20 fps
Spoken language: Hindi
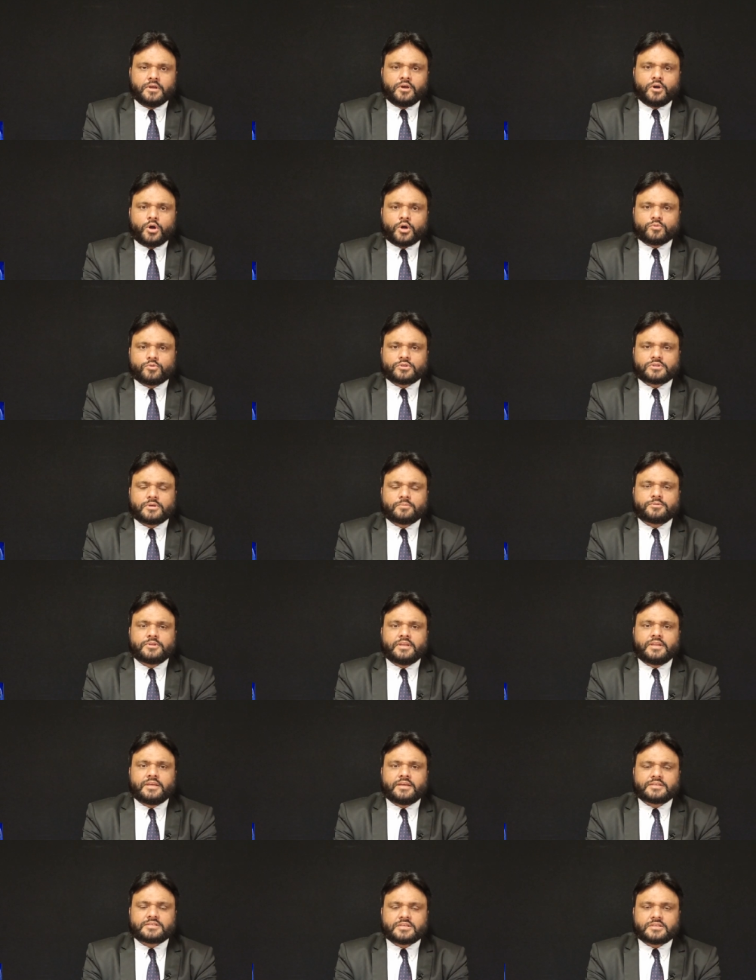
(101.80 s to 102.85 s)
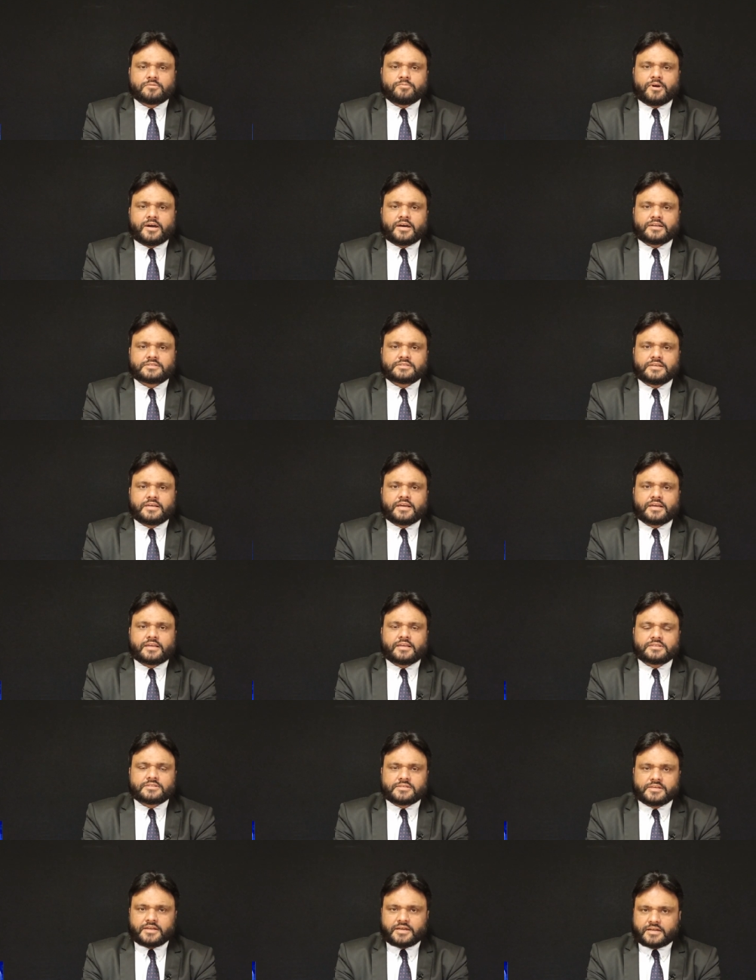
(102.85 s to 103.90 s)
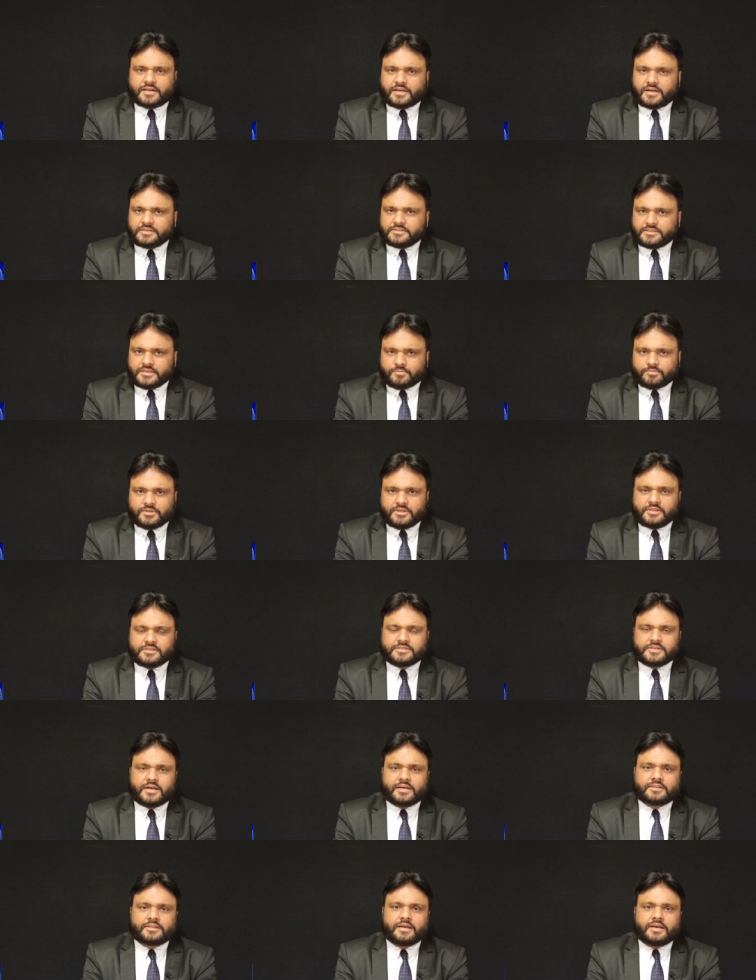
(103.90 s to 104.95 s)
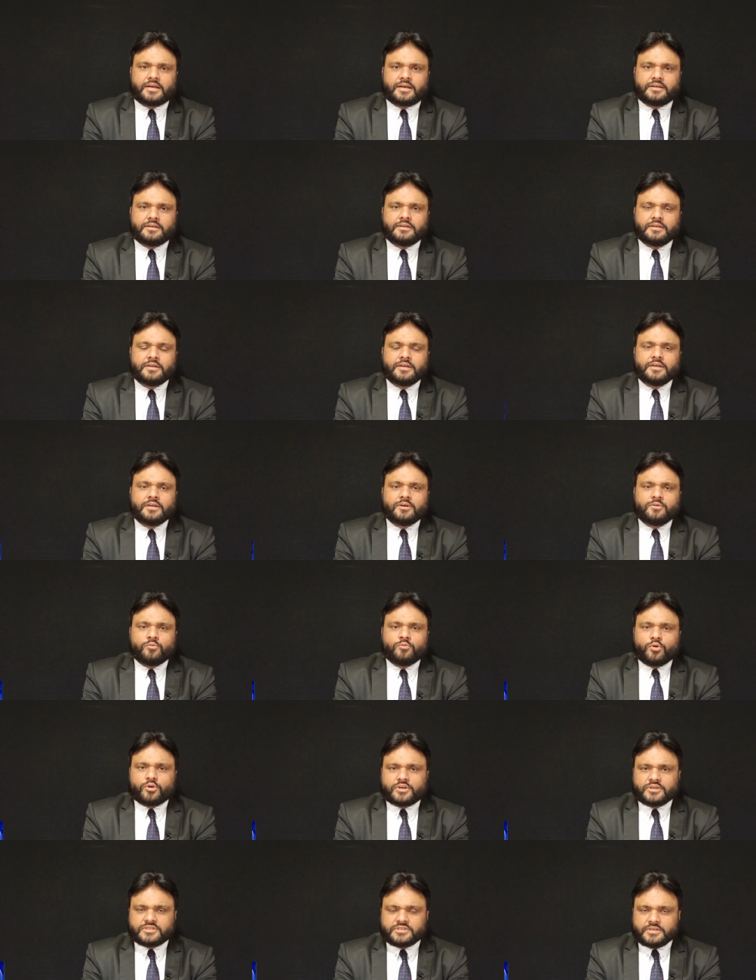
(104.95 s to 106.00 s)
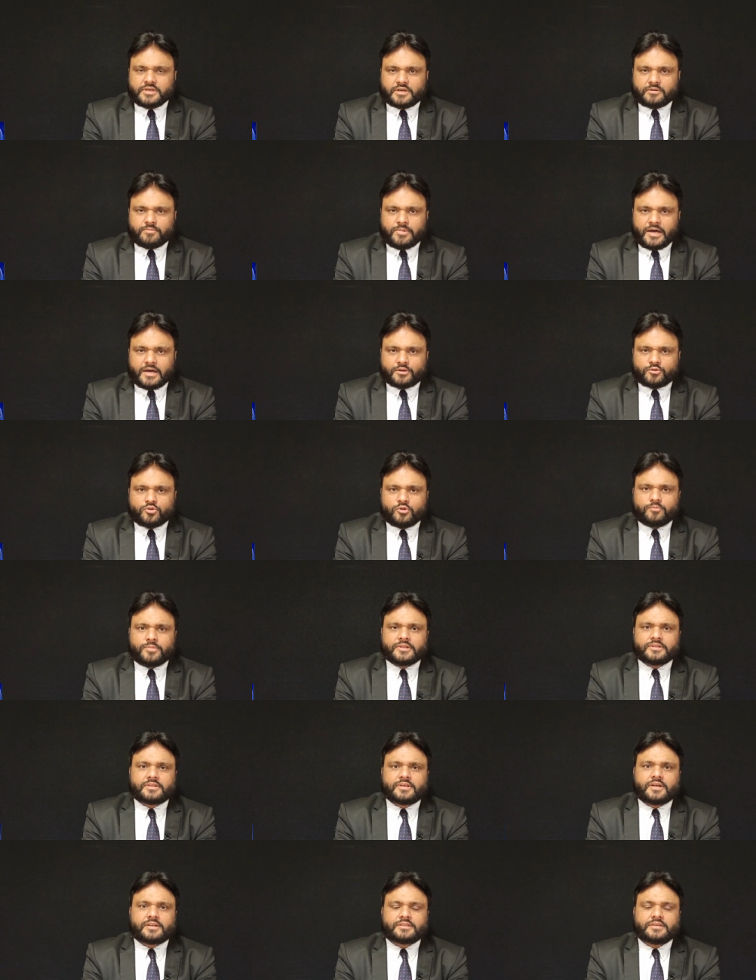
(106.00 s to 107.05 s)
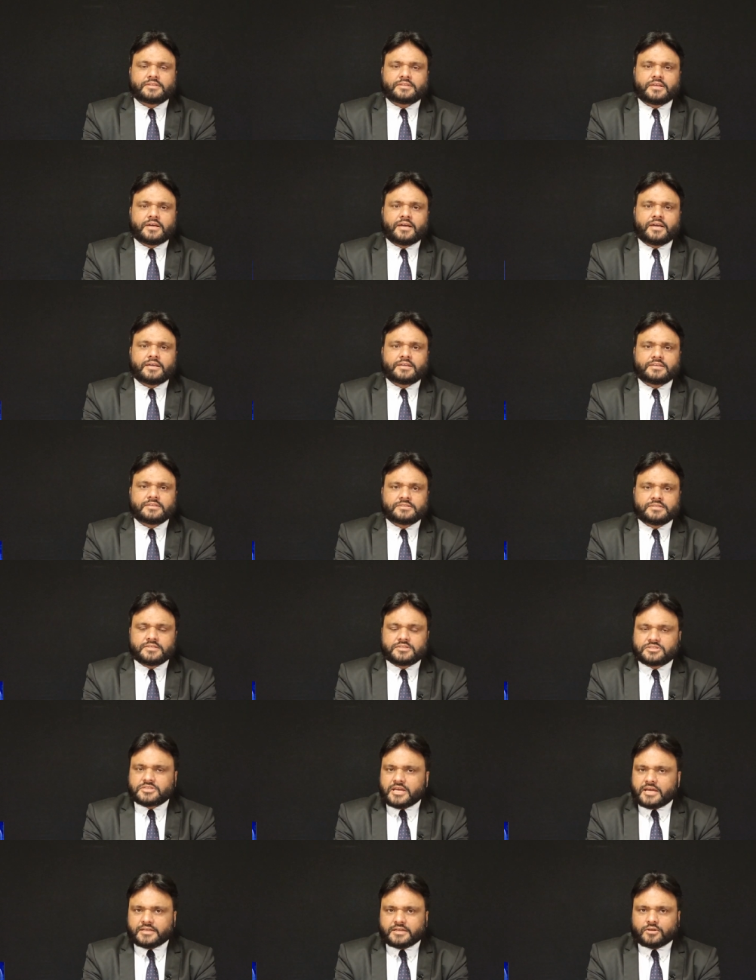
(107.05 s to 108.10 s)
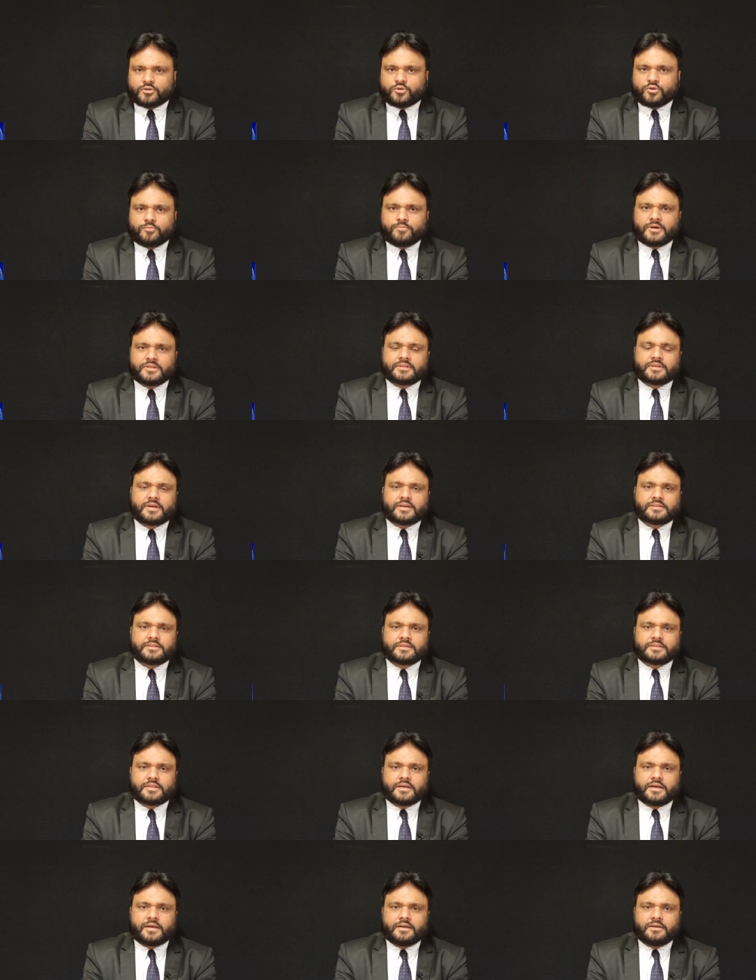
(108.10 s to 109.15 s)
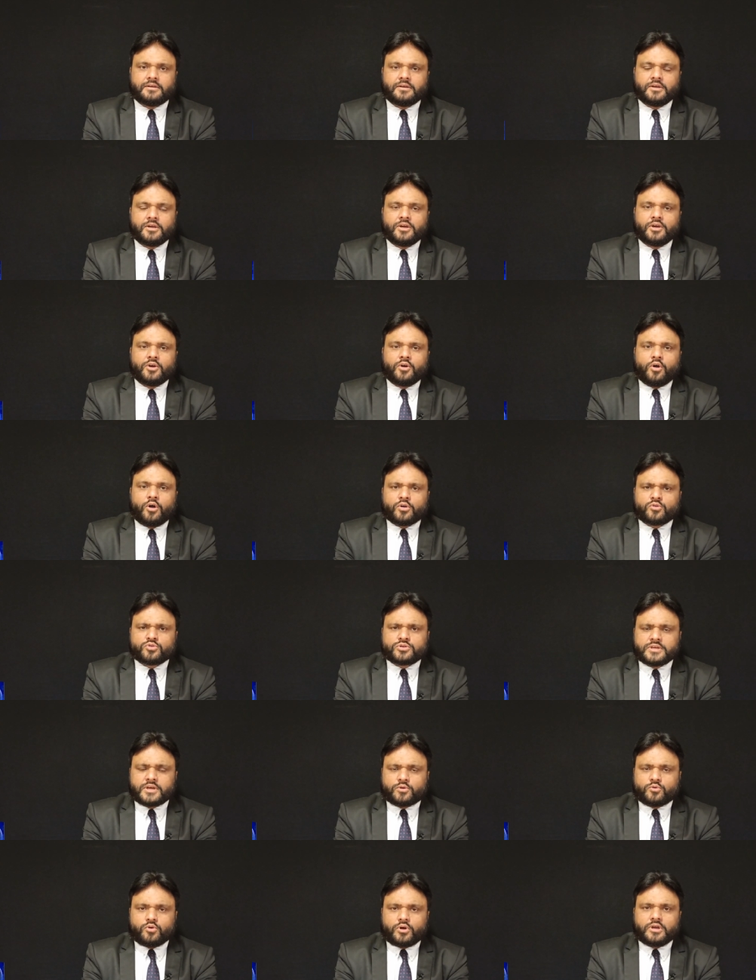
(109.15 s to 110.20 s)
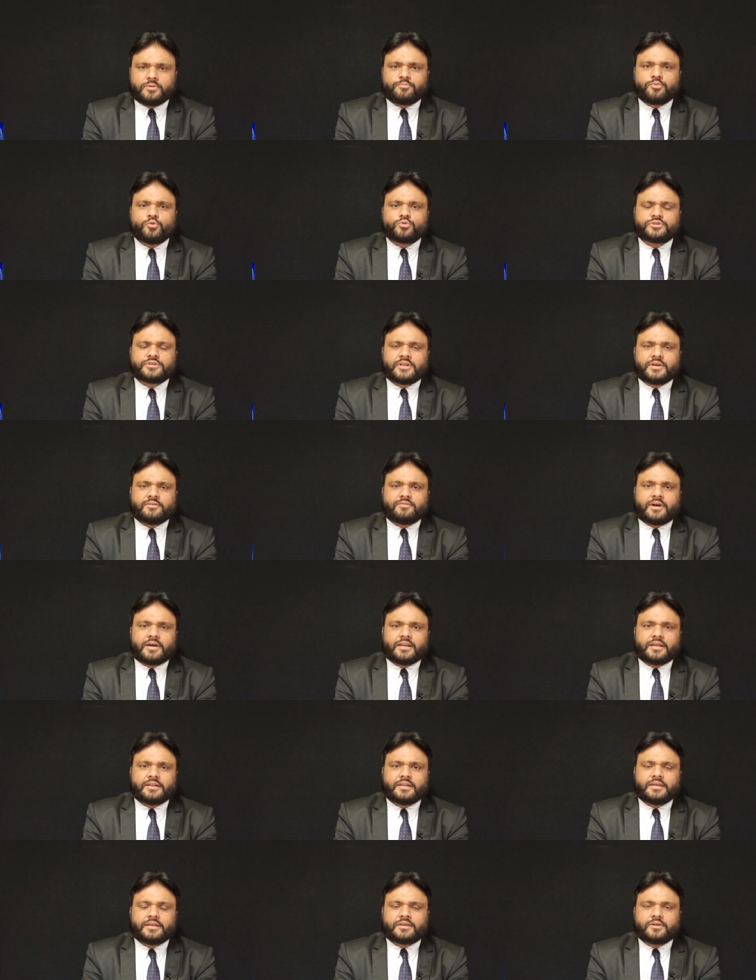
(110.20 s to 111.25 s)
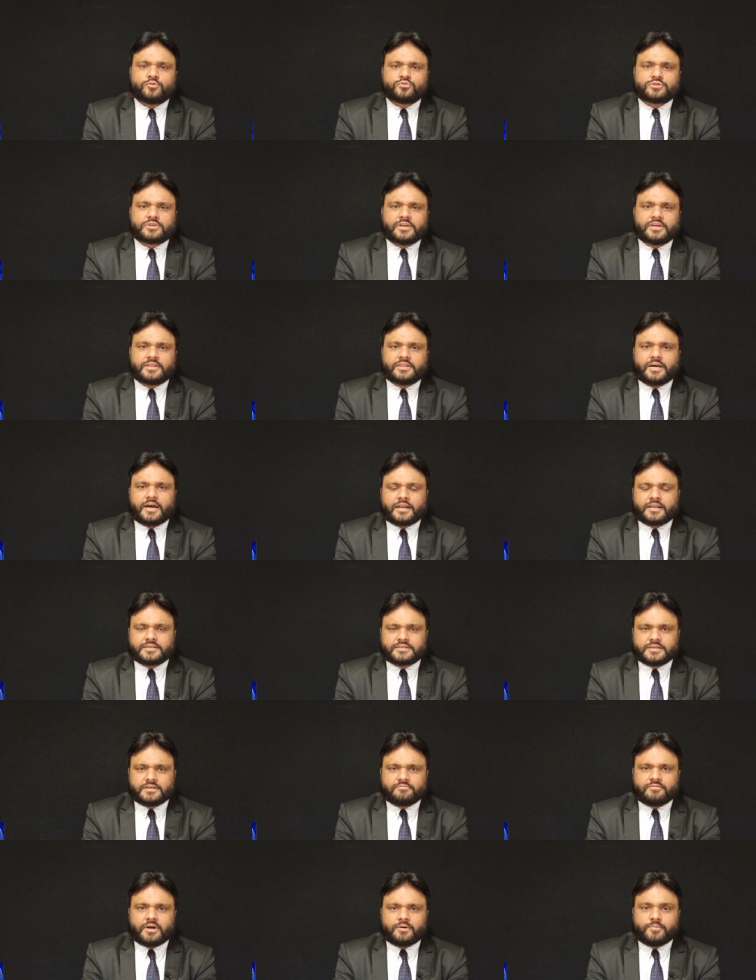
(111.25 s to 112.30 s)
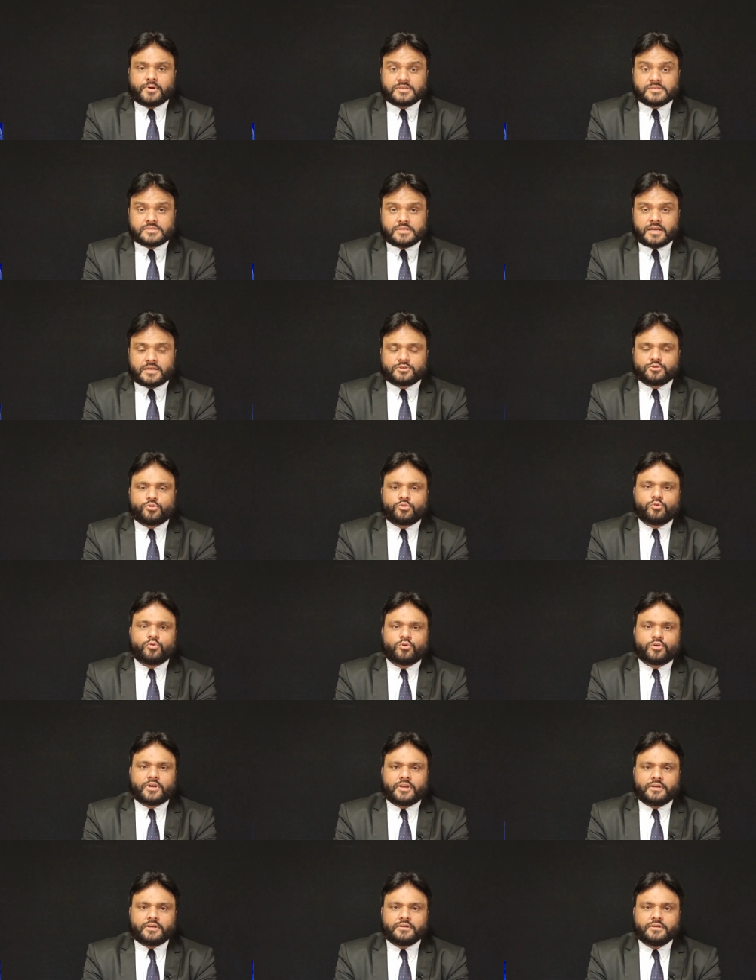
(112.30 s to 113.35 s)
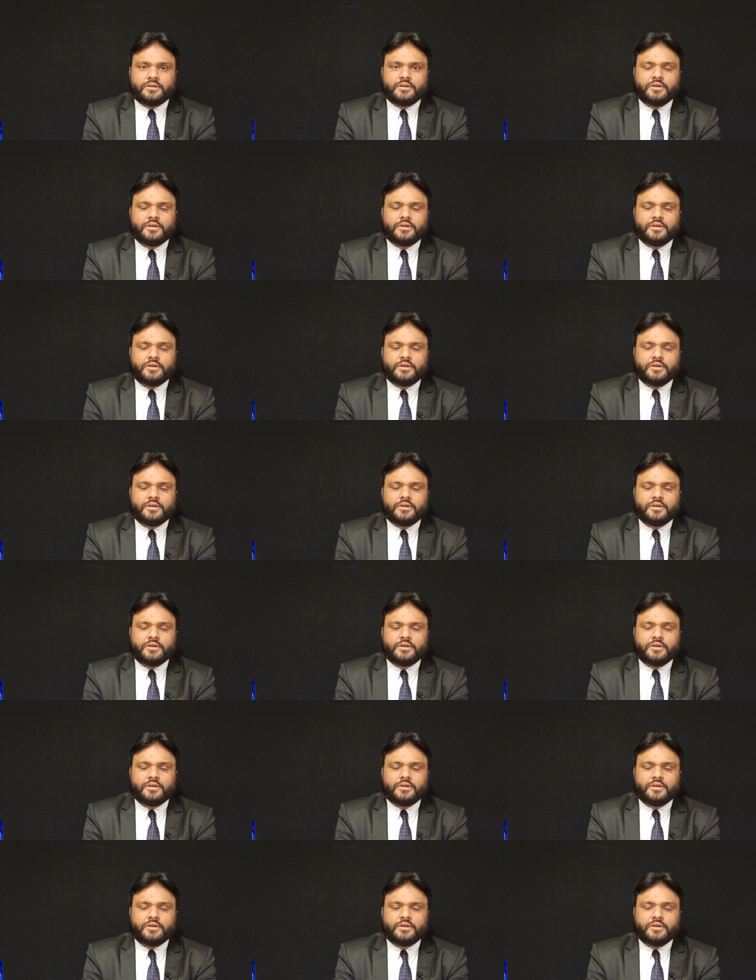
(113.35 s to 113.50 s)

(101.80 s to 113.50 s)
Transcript: और वो तब्दीली इस एतबार से है कि सेठ का जब दिल चाहता है वो किसी अखबार को बंद कर देता है किसी चैनल को बंद कर देता है और उसे कोई पूछने वाला नहीं कि उसके इदारे से वाबस्ता जो लोग हैं